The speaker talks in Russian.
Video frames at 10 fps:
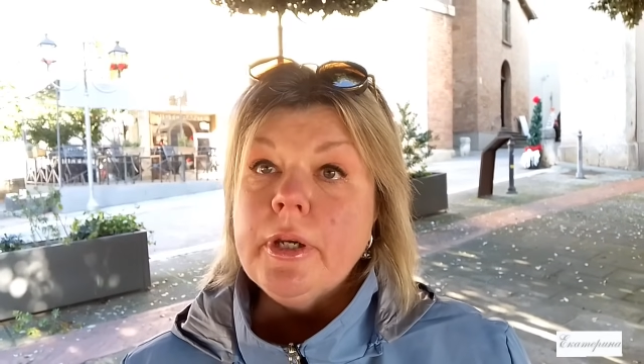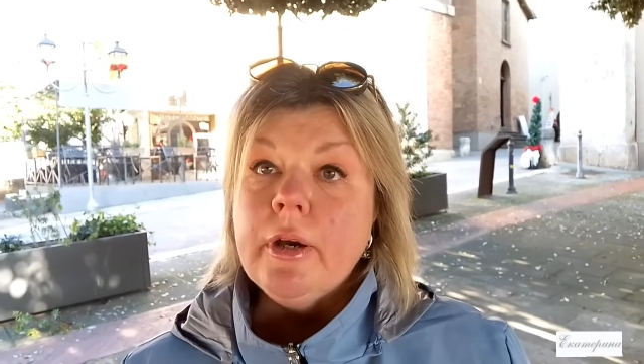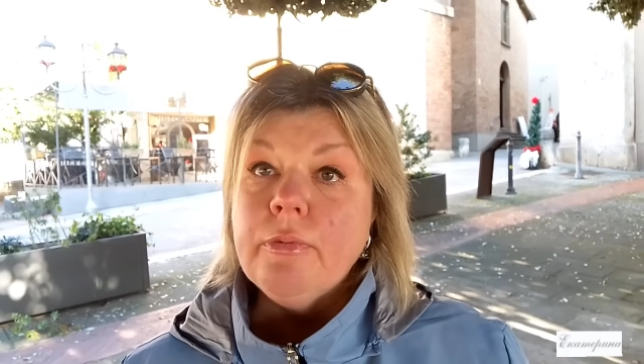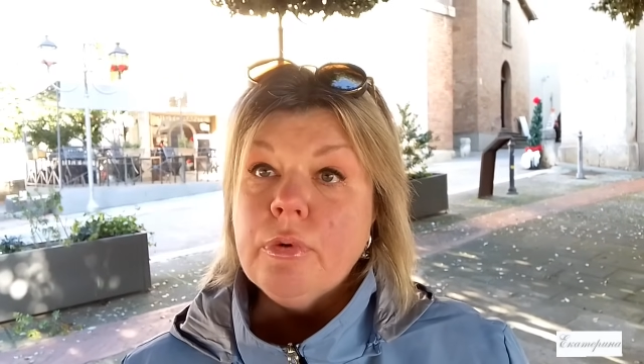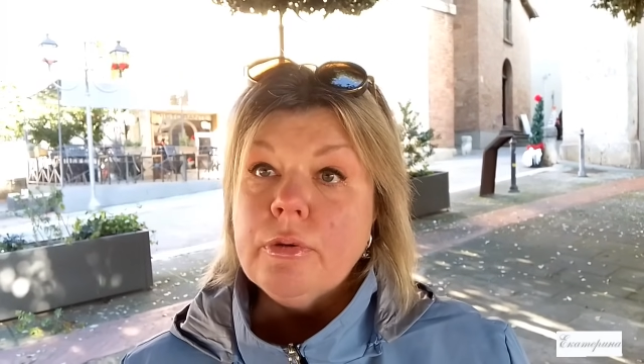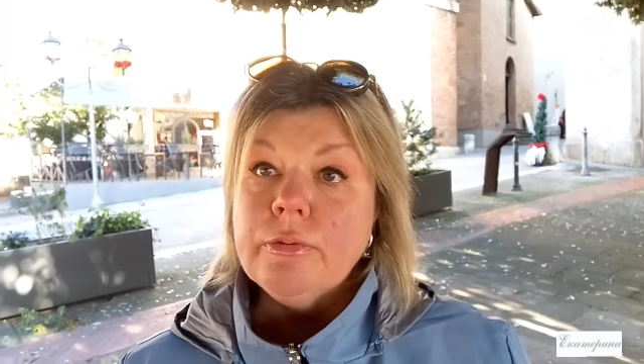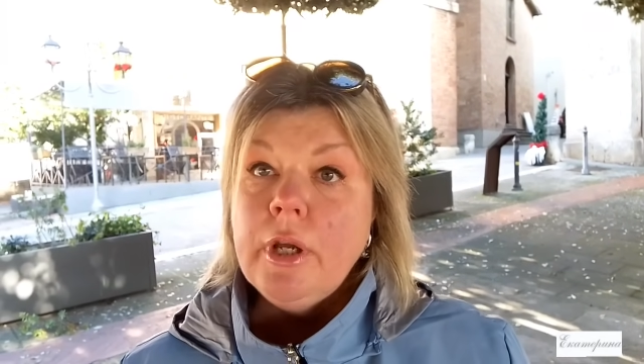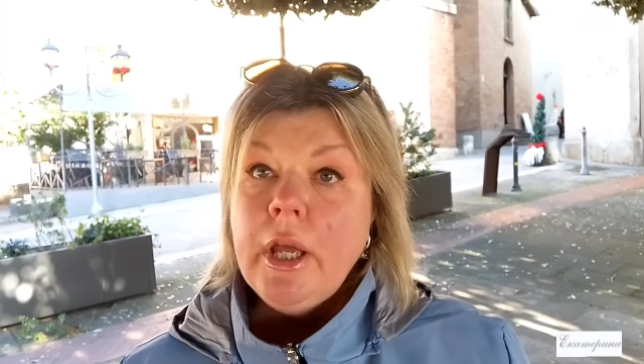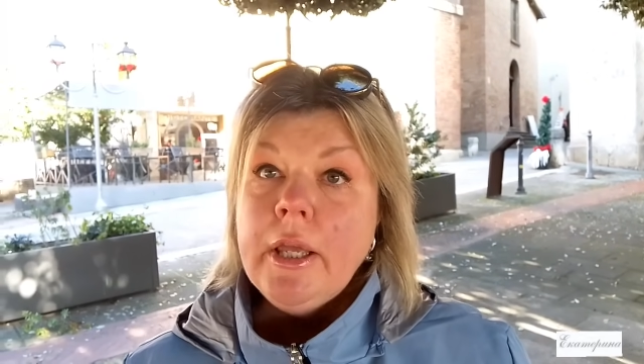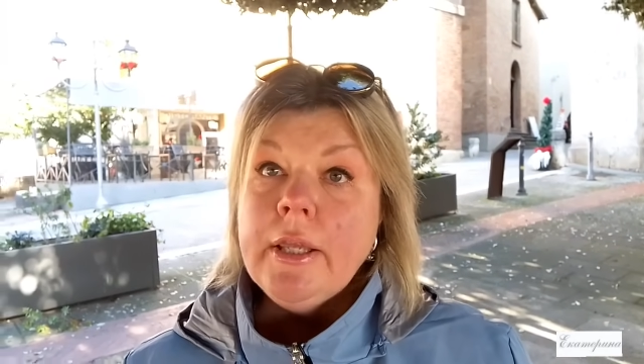приговоров.
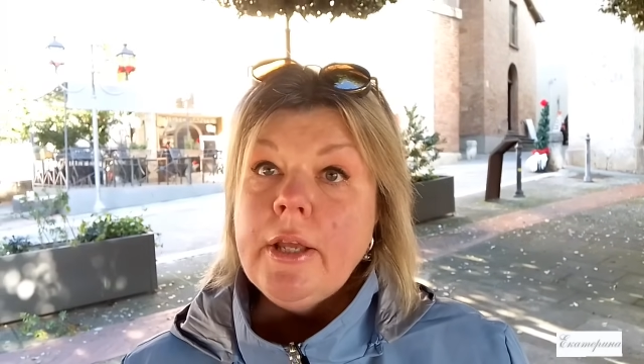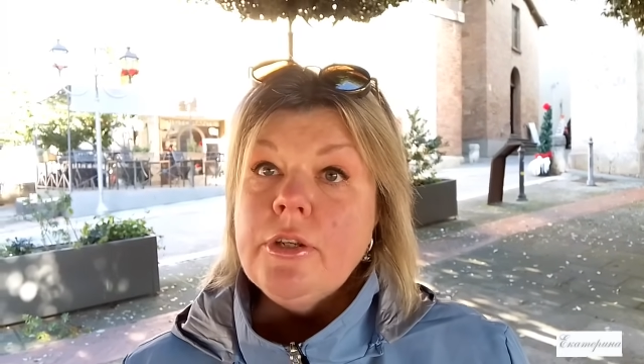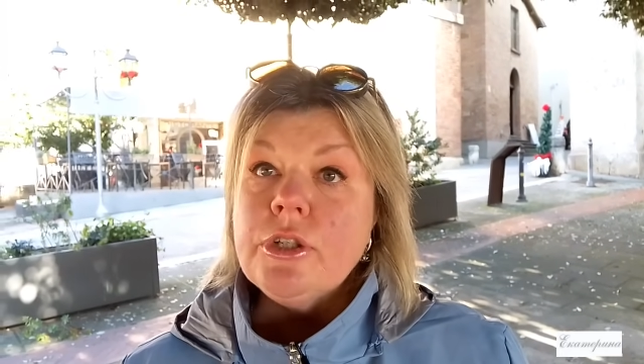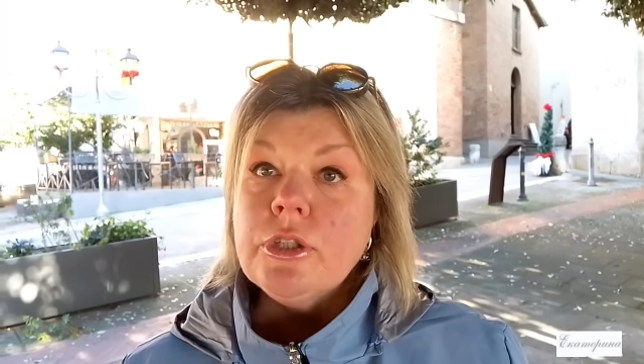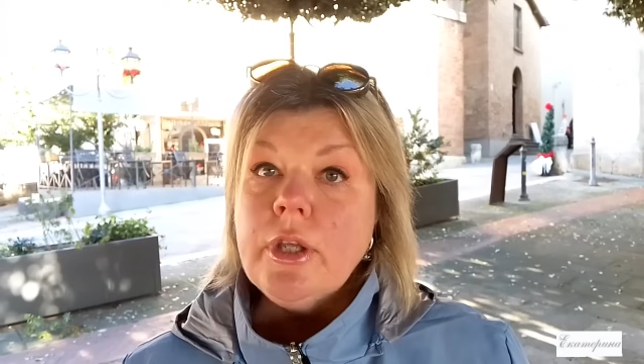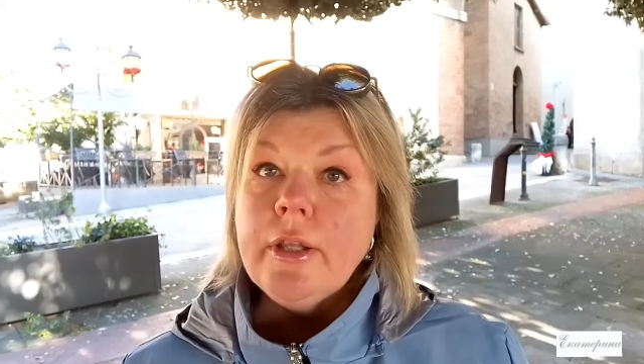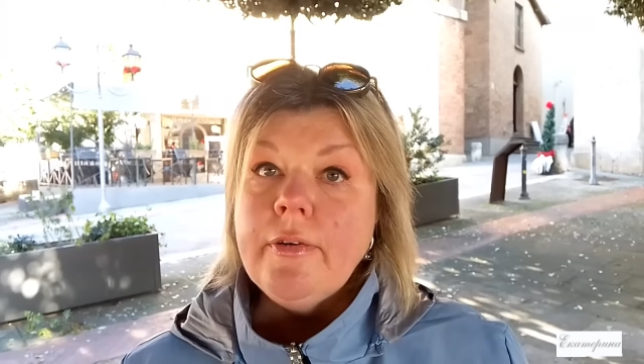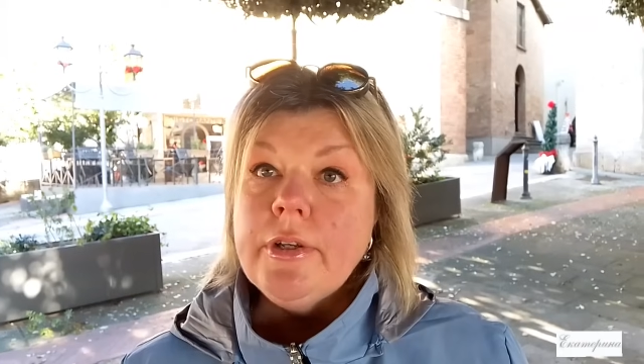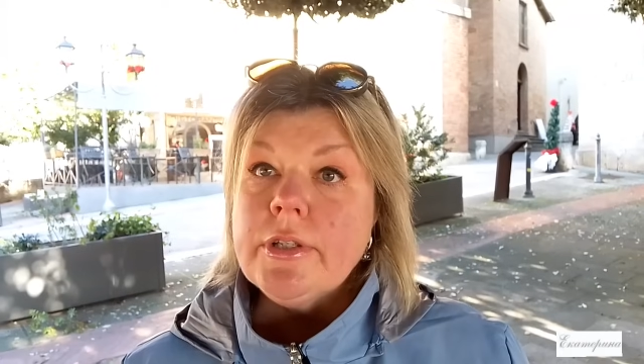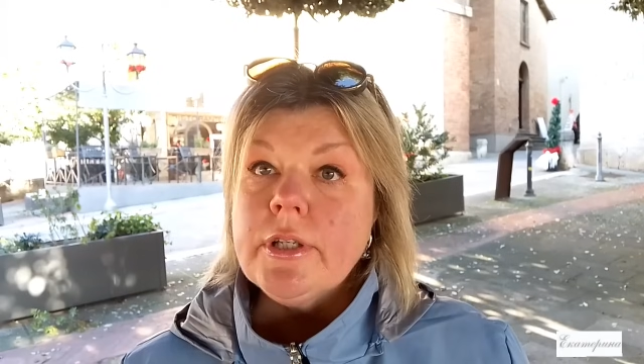Я не считаю,
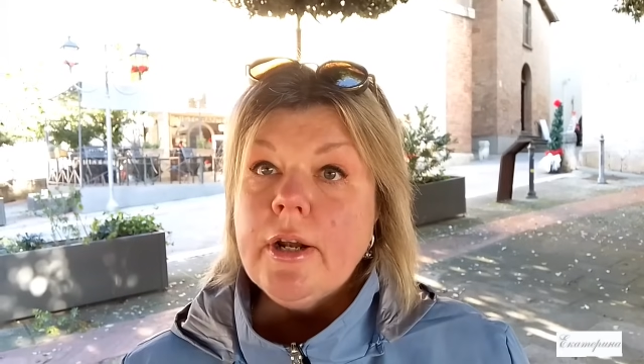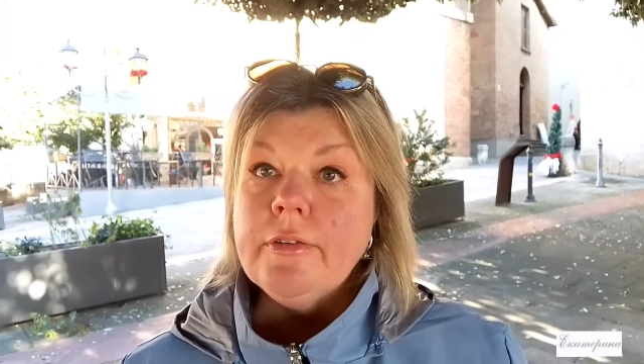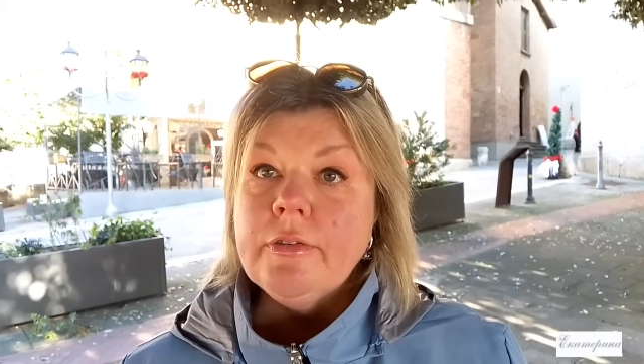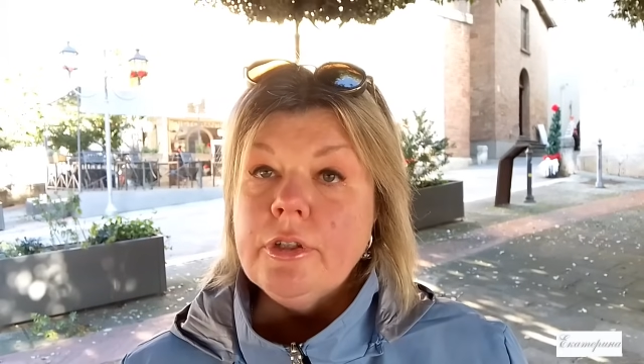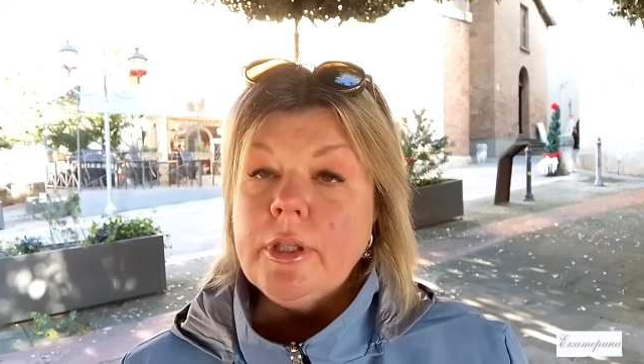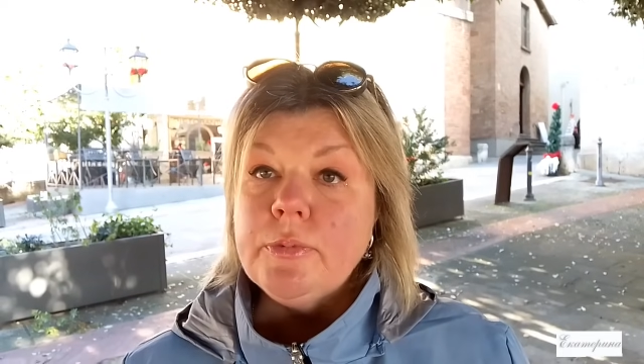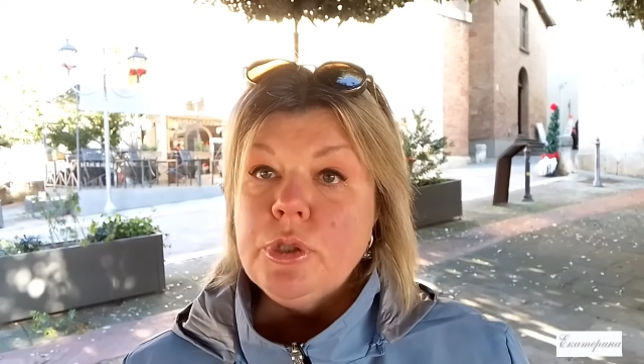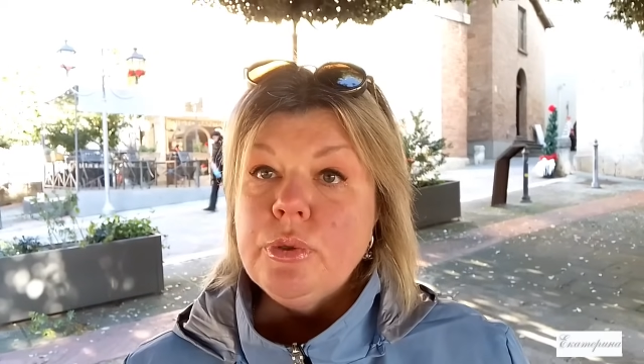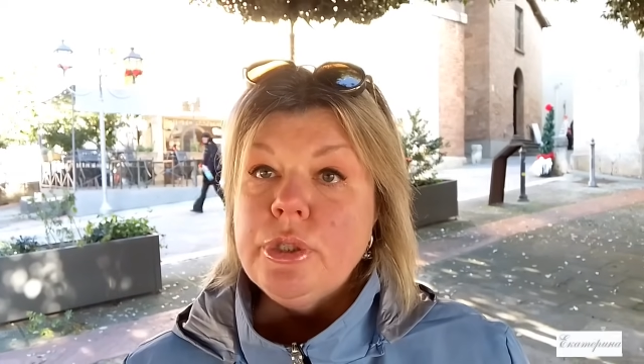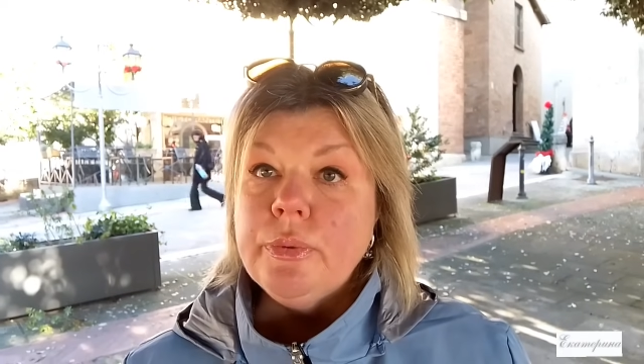давайте сравнивать, там
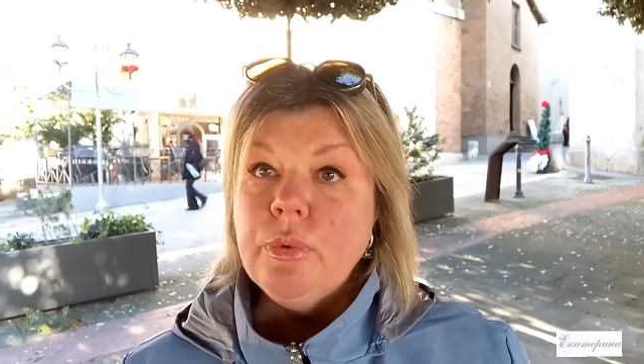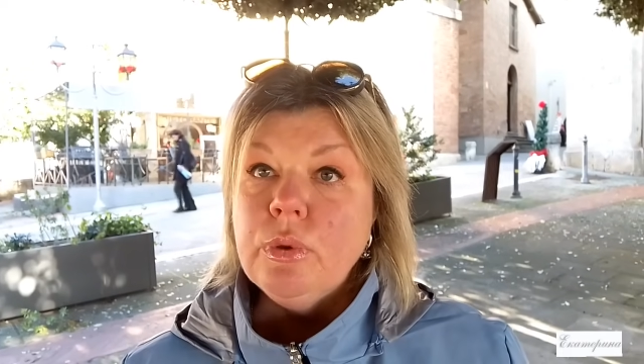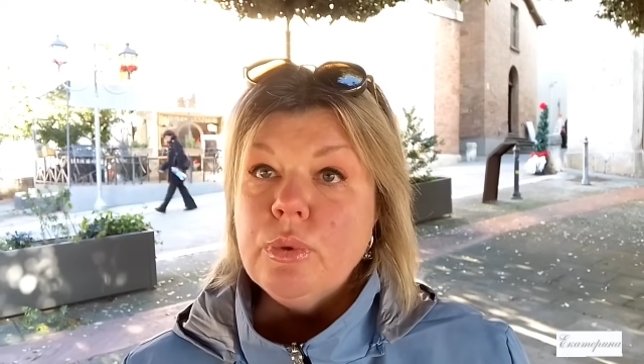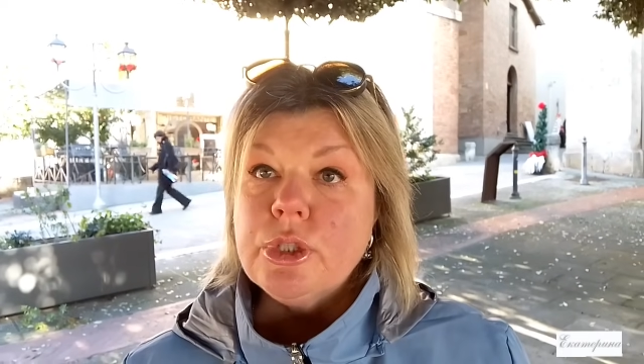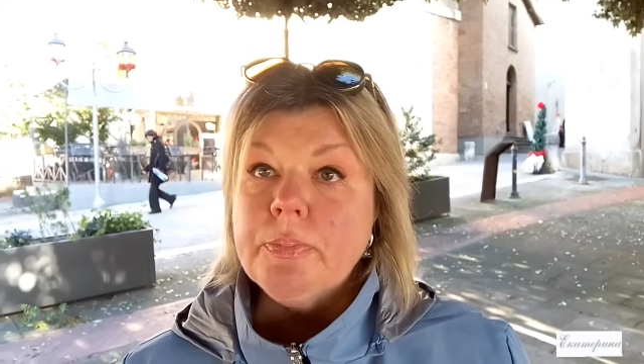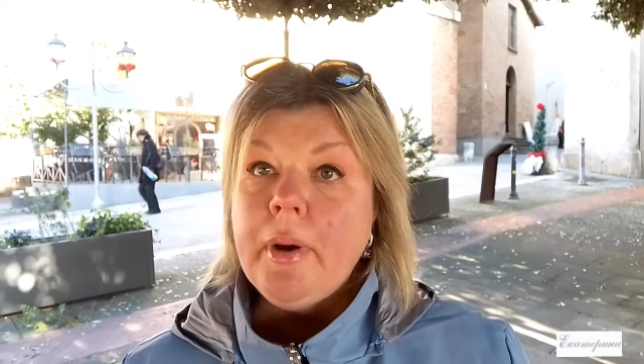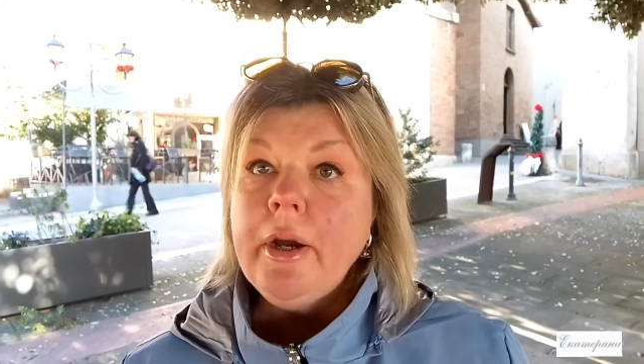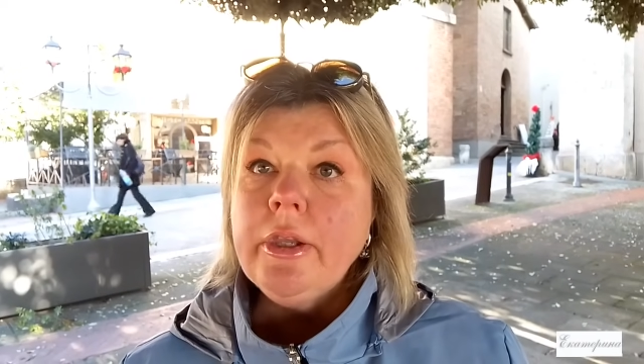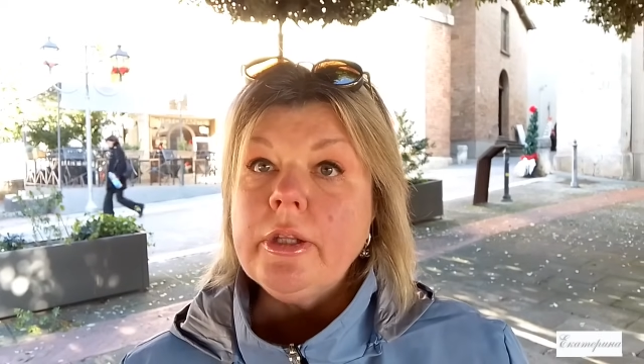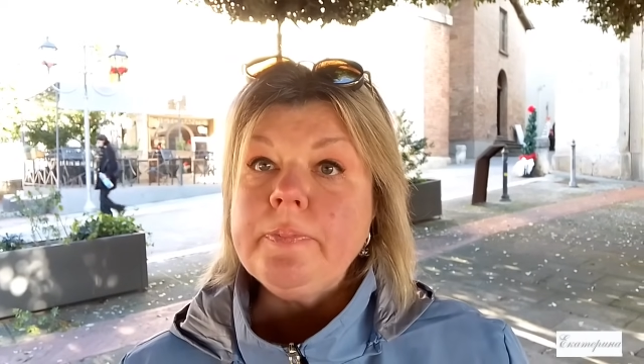что дерьмо лучше
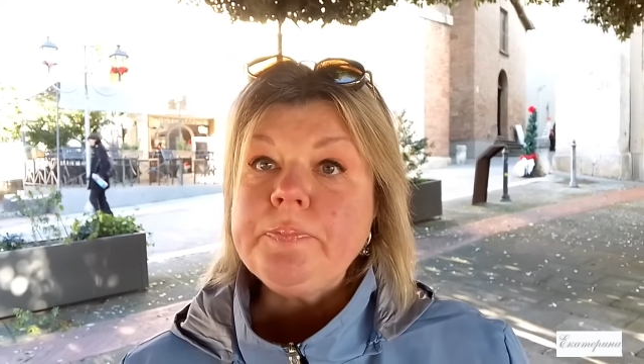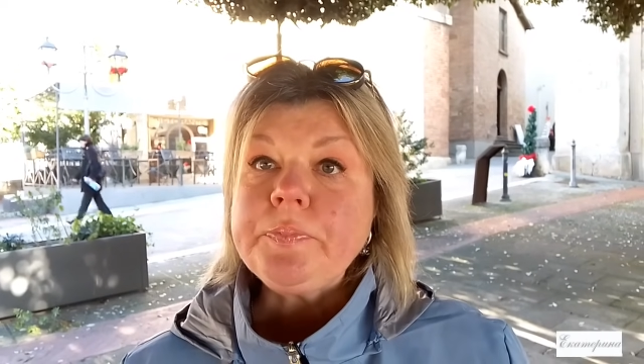пахнет,